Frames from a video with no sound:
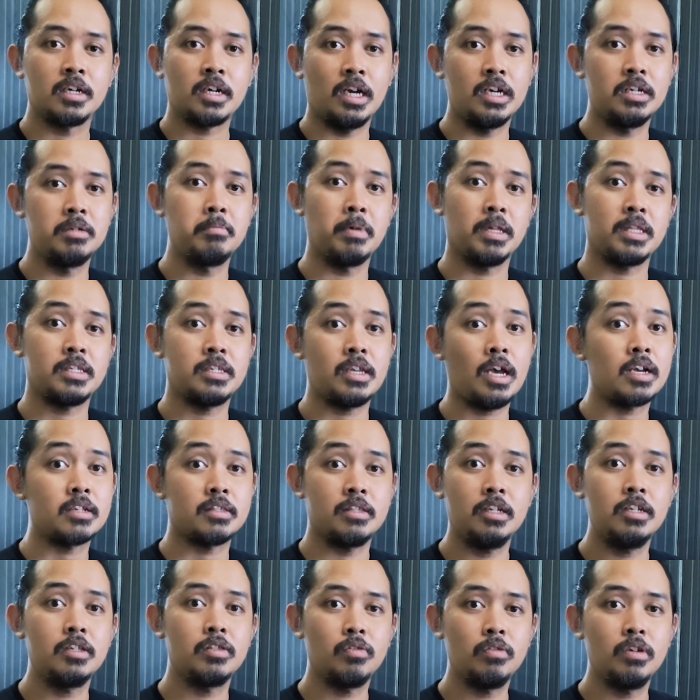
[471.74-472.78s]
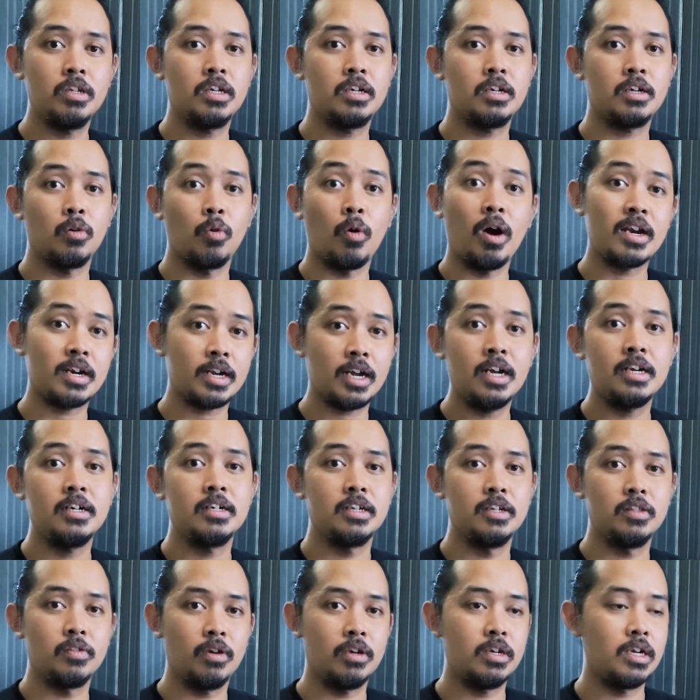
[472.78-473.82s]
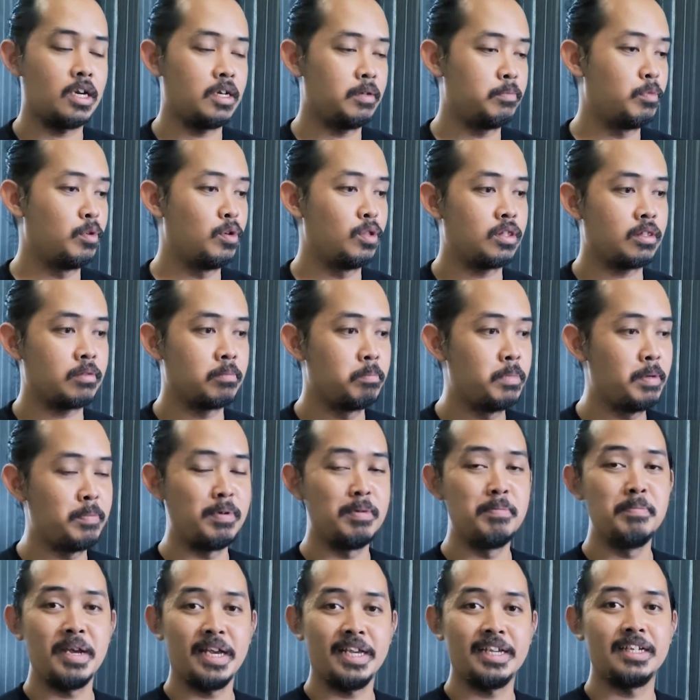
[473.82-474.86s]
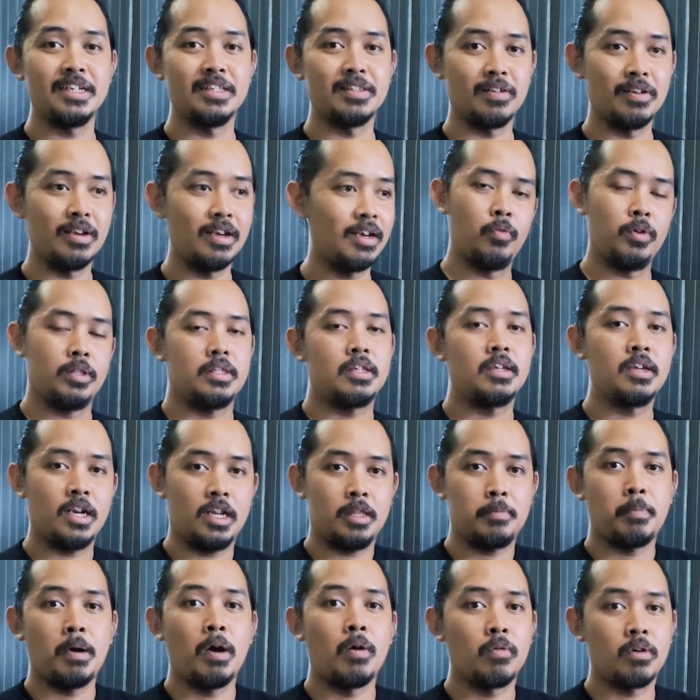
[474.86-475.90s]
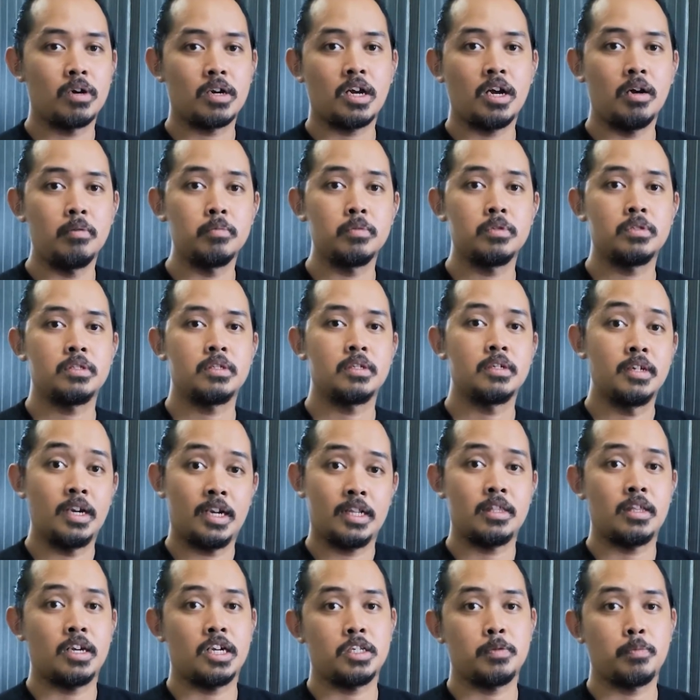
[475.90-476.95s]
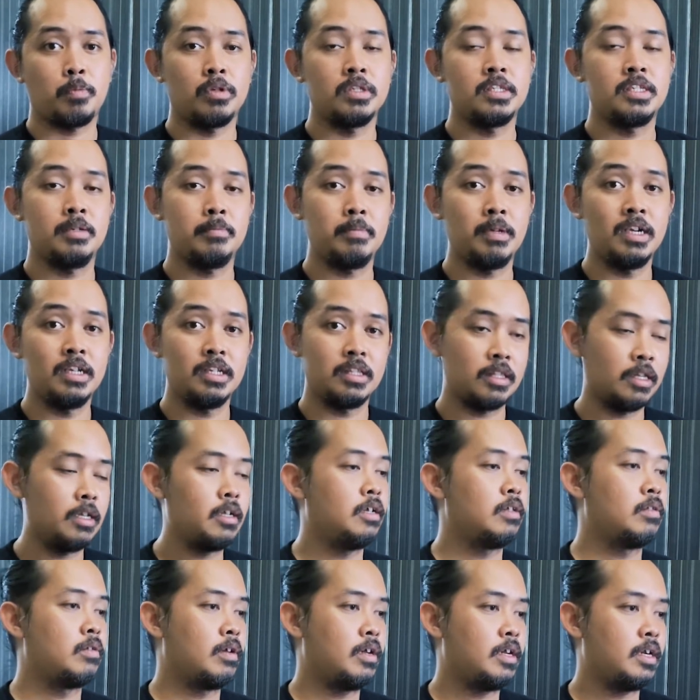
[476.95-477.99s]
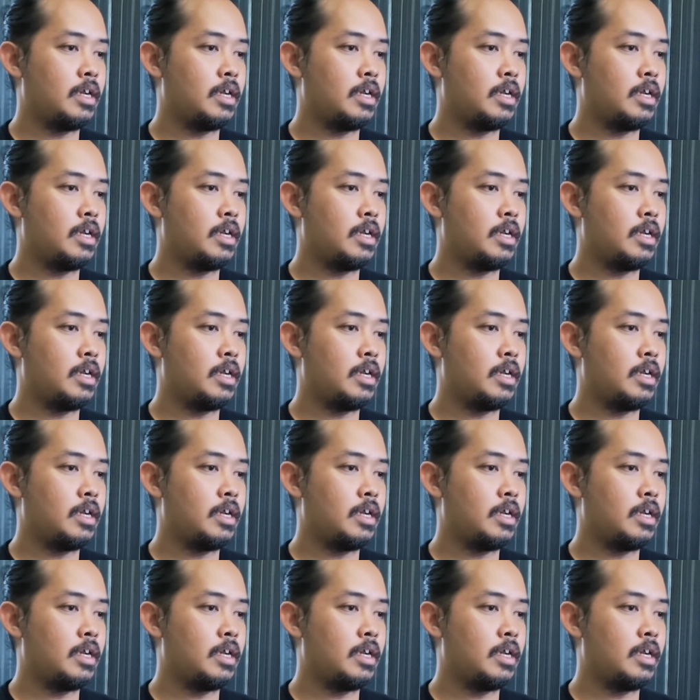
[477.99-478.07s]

kalimat sakti itu dikeluarkan gitu ya dari mulut Bibi Mei gitu ya with great power comes great responsibility gitu ya